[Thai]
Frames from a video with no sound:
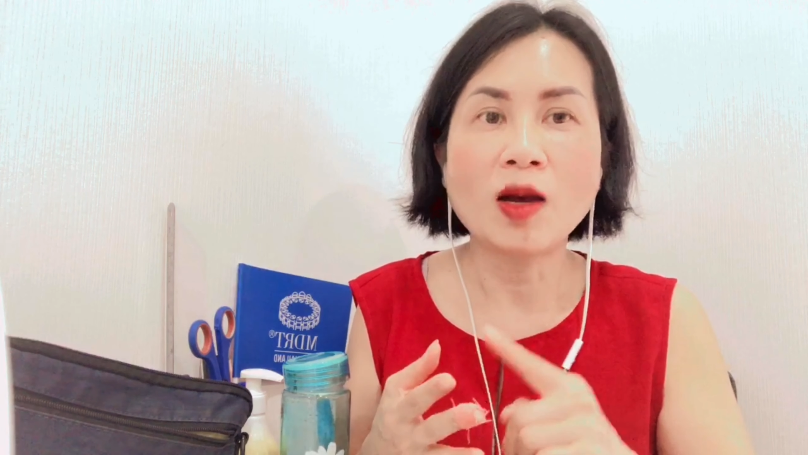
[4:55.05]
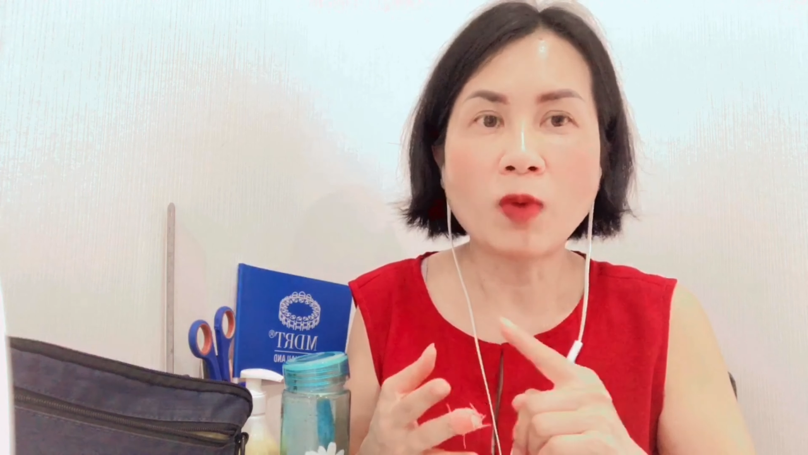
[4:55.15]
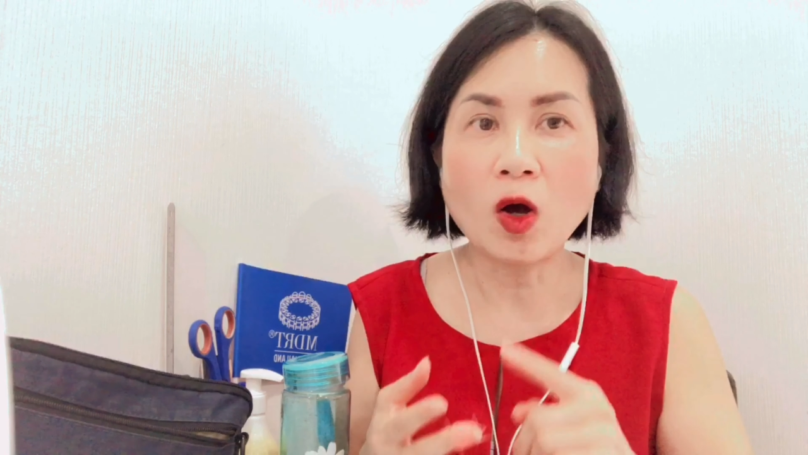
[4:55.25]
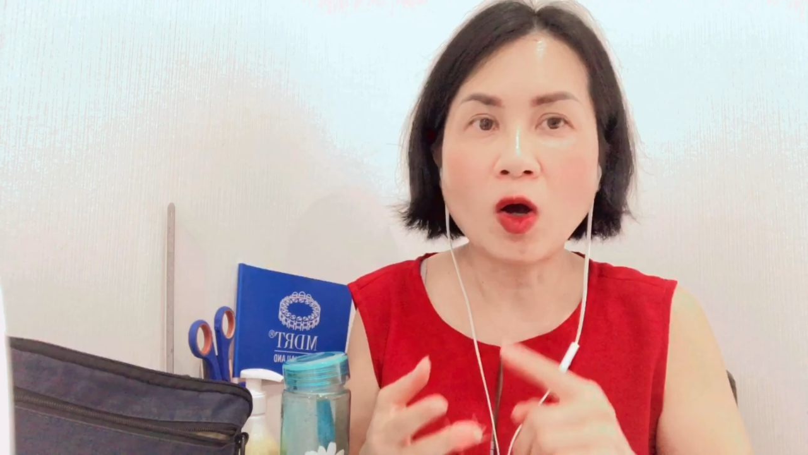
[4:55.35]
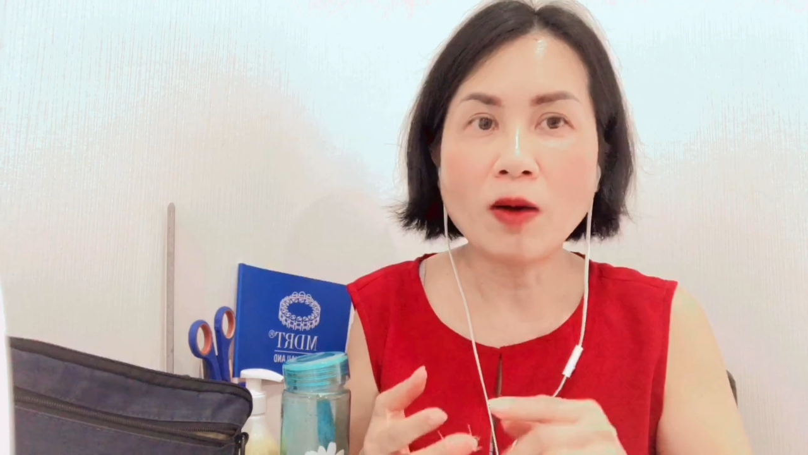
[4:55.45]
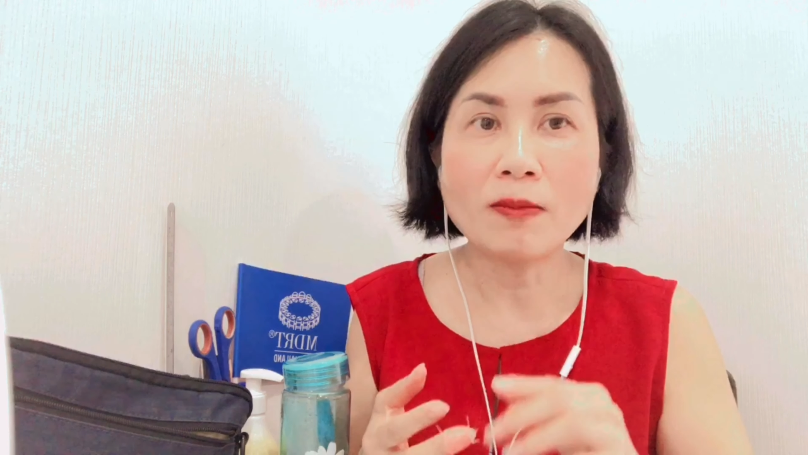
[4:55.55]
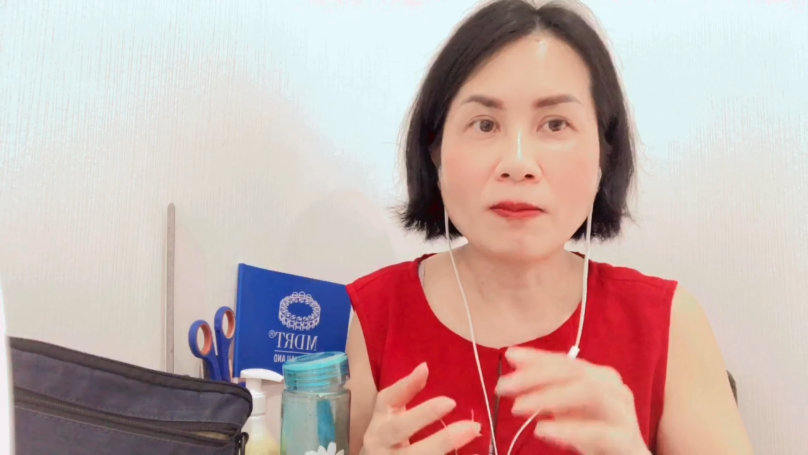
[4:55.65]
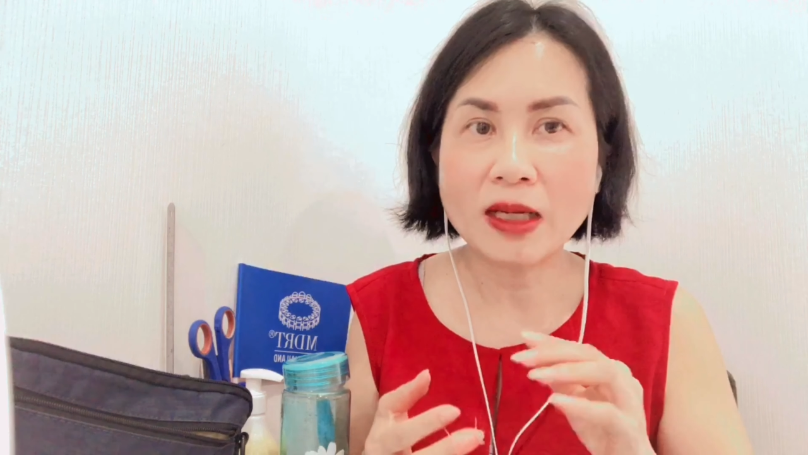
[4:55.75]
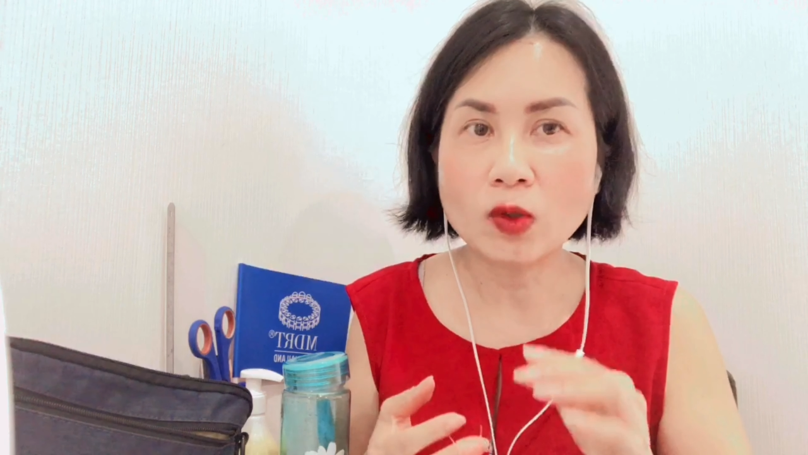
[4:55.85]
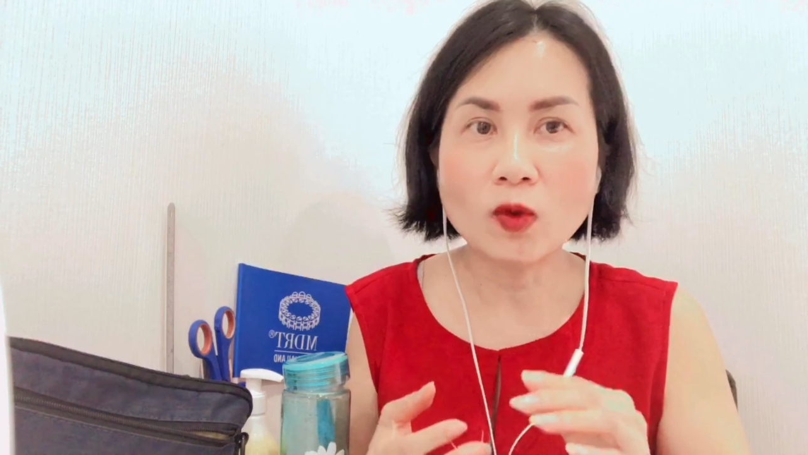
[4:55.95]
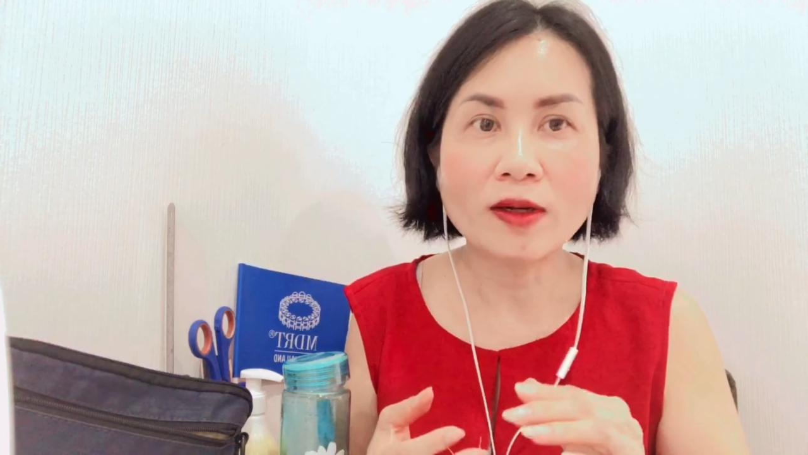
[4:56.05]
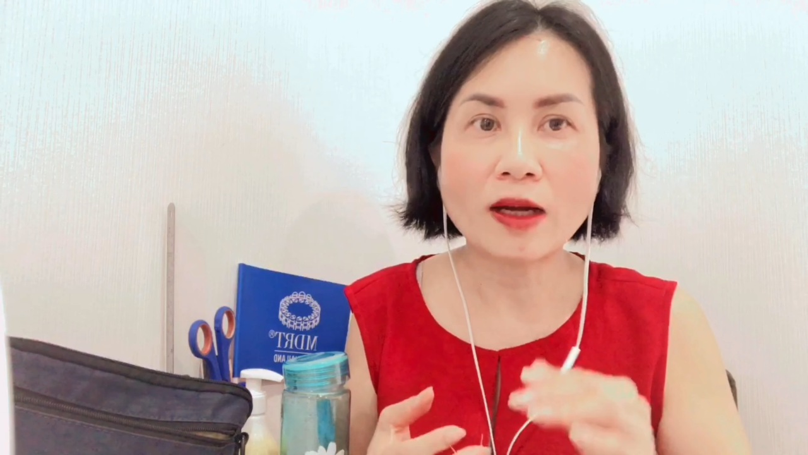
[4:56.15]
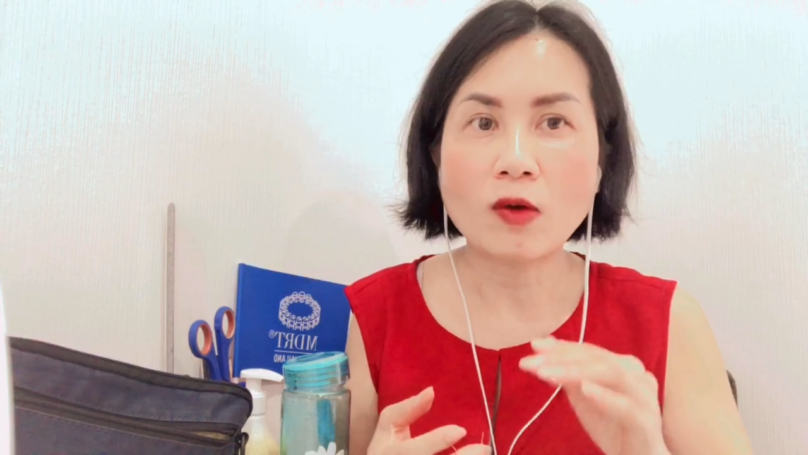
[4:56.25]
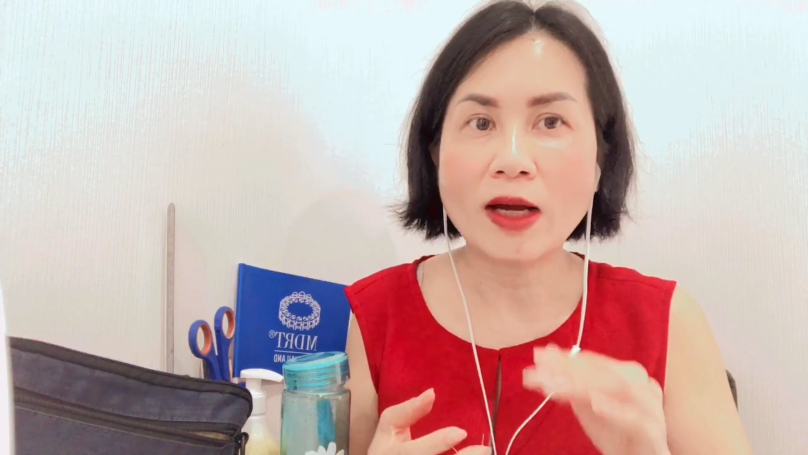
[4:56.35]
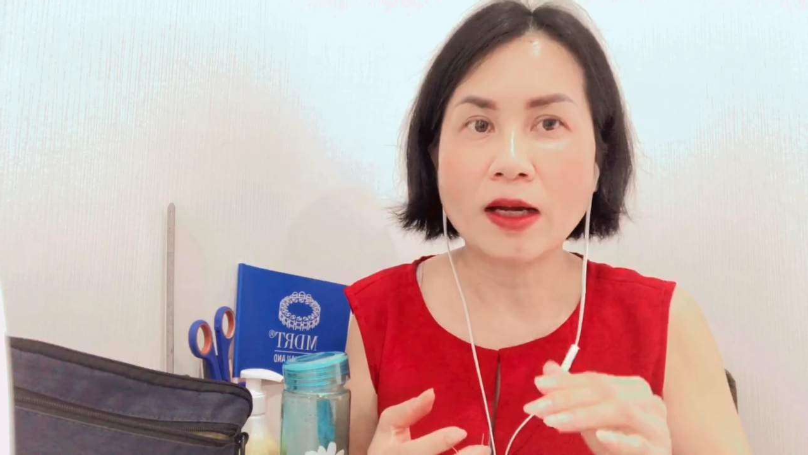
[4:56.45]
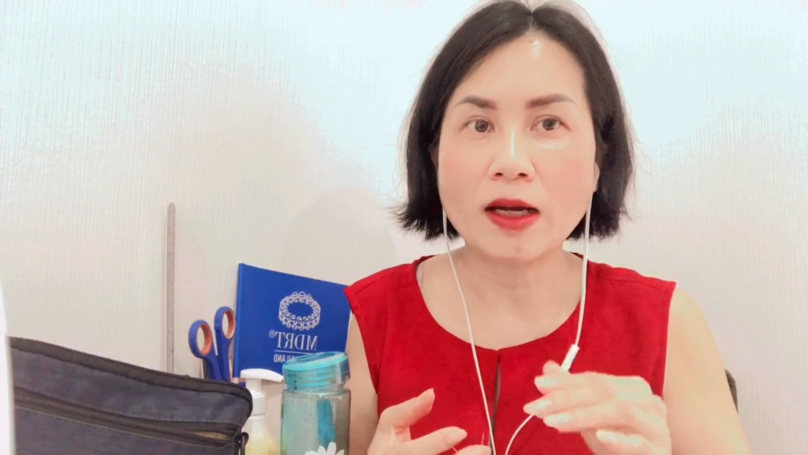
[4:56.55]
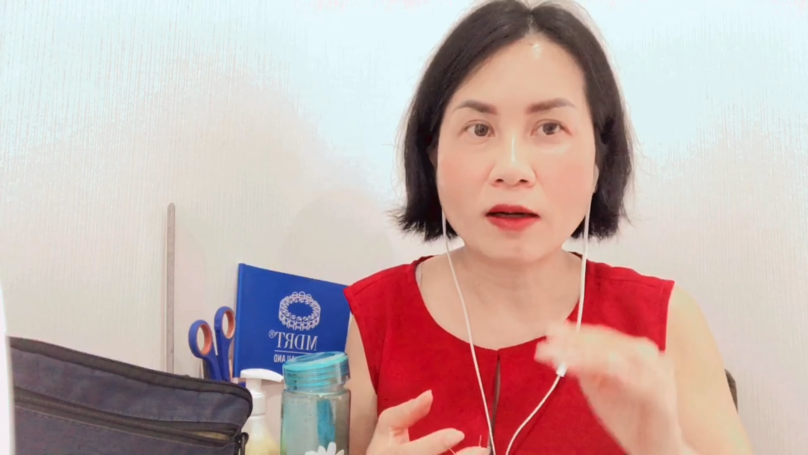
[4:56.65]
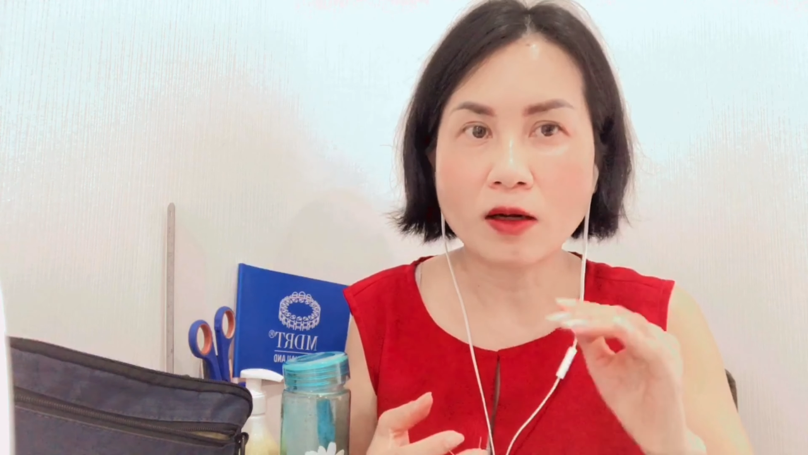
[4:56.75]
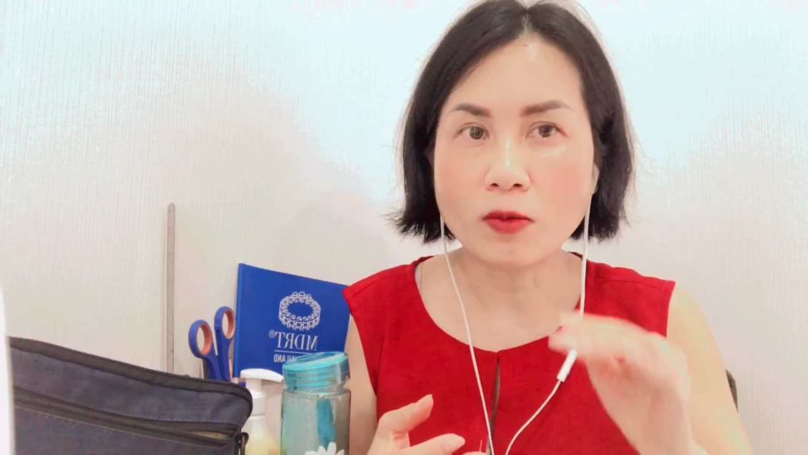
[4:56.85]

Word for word: เพราะมนุษย์เราค่ะเรา